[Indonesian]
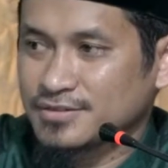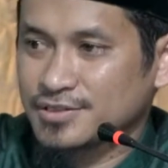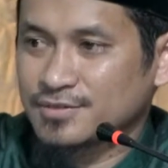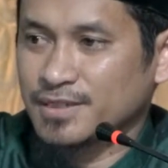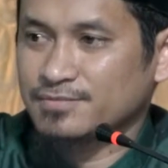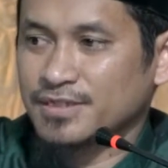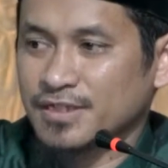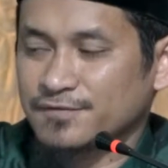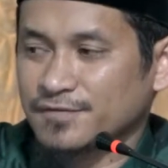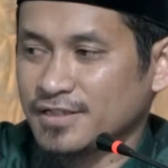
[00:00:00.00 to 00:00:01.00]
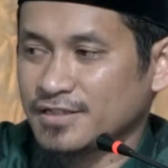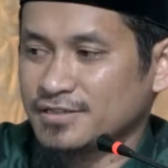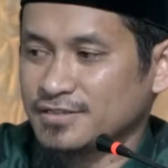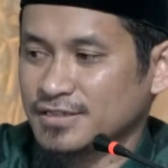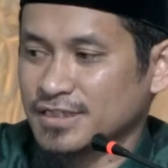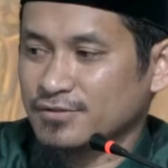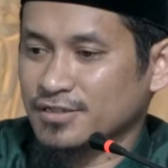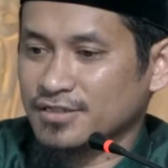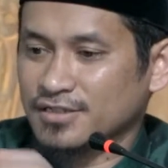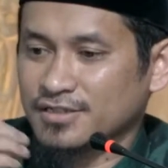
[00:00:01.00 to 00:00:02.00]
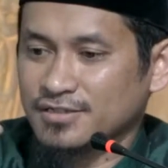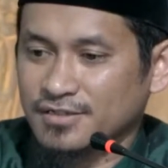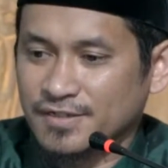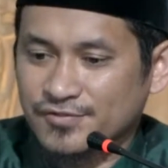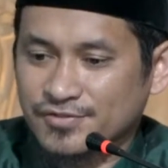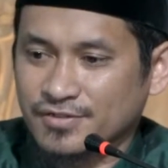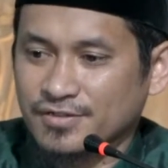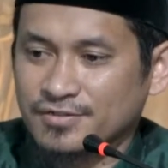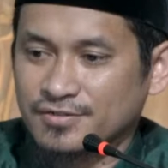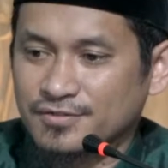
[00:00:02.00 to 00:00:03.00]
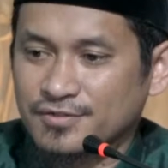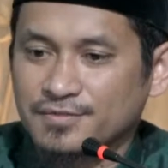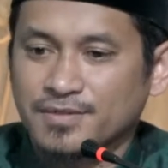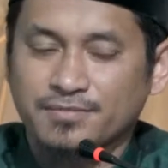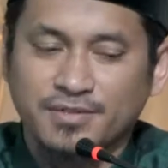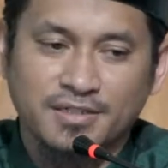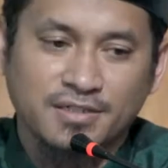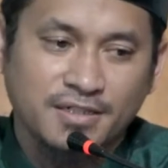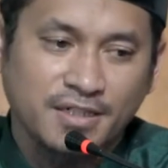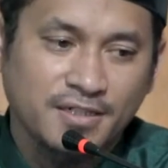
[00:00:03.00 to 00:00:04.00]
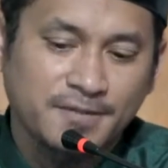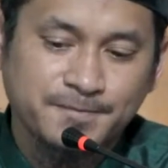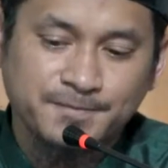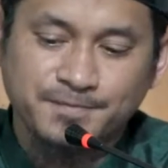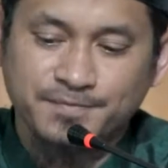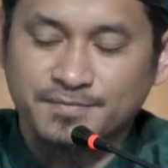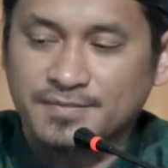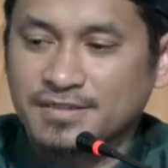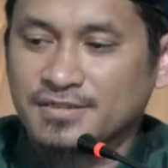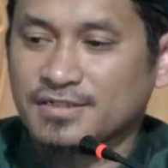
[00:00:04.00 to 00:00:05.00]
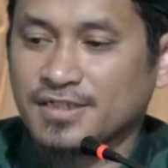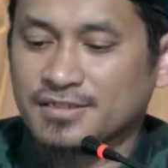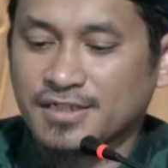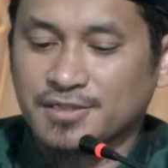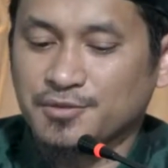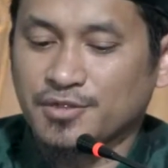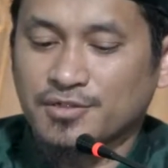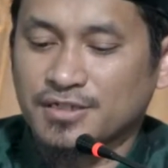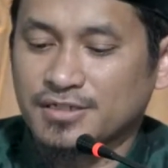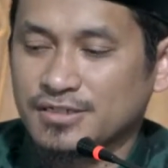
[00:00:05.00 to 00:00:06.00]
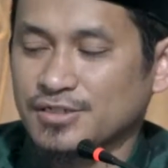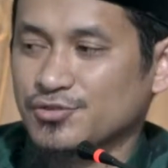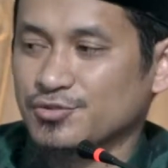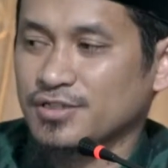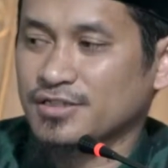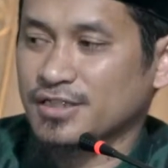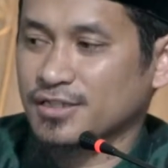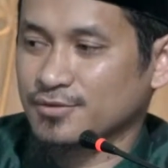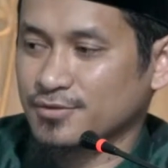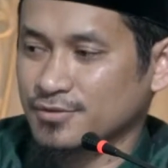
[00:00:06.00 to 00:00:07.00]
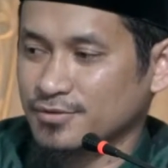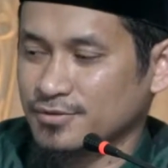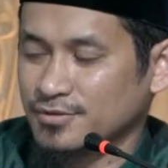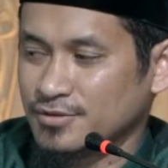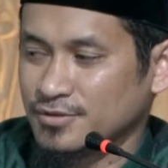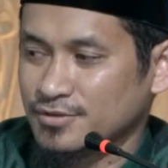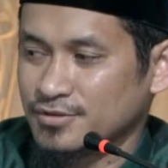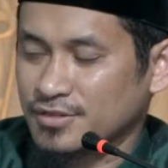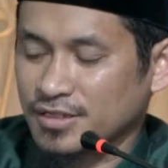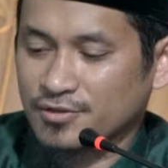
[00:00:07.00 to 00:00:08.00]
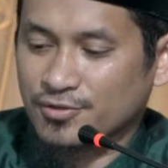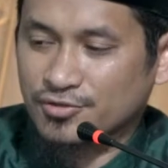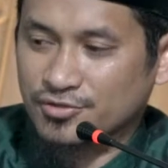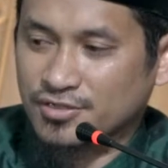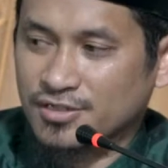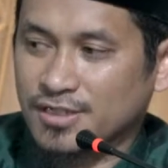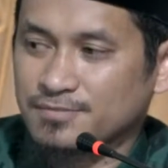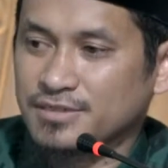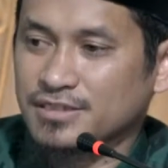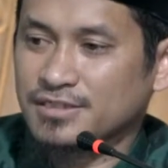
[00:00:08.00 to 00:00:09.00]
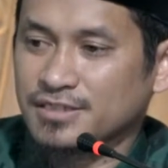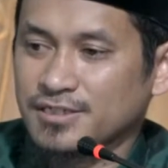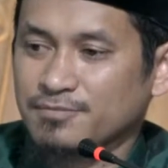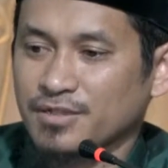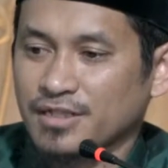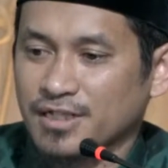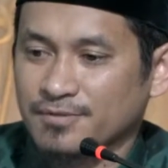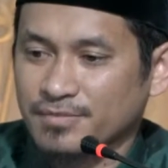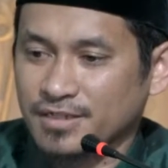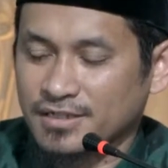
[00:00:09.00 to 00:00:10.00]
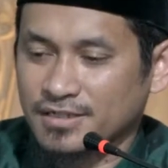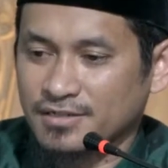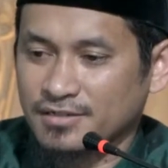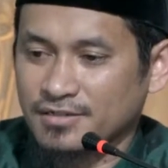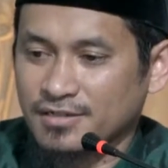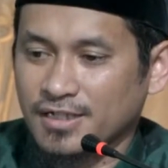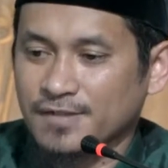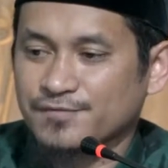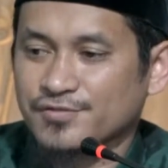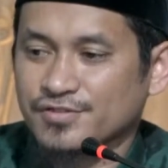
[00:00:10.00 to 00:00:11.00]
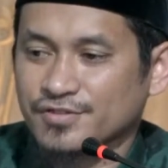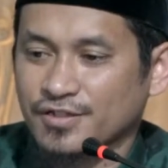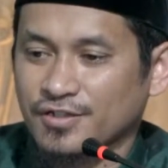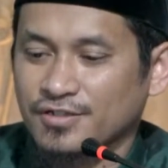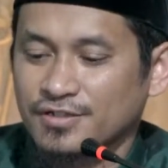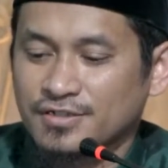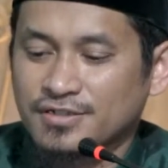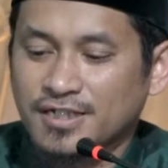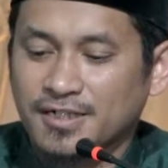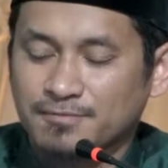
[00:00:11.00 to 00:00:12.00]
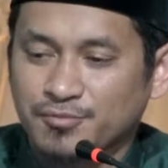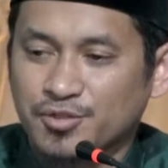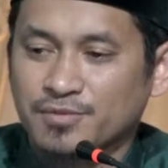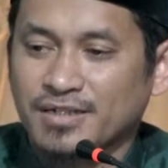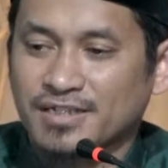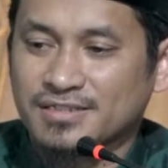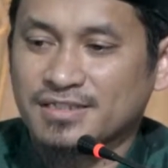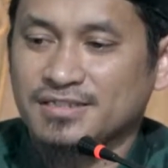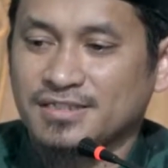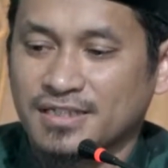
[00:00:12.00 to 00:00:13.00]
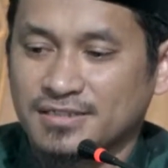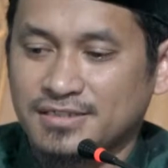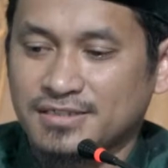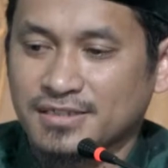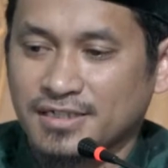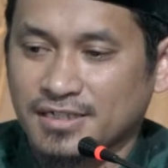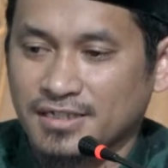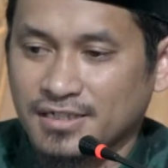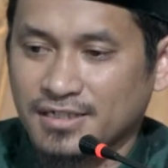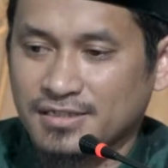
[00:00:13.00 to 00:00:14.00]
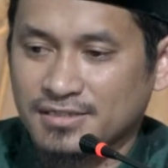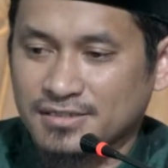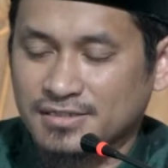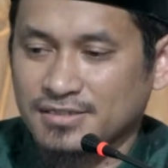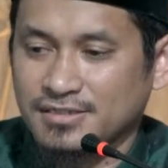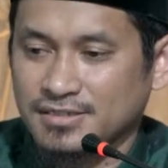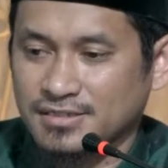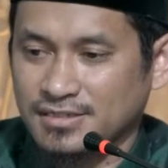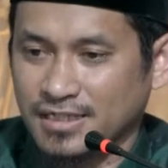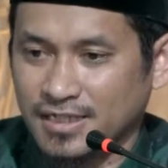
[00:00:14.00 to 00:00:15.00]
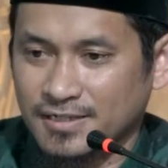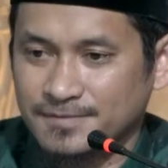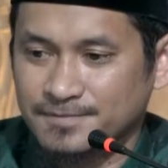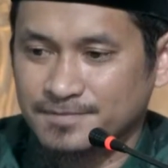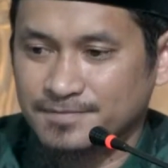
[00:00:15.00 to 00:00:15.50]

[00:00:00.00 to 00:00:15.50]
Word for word: Utsman bin Affan ditawarkan Hafsah. Umar bilang enggak. Ternyata dua orang ini sudah tahu kalau Rasulullah SAW ingin melamar Hafsah namun masih jadi rahasia.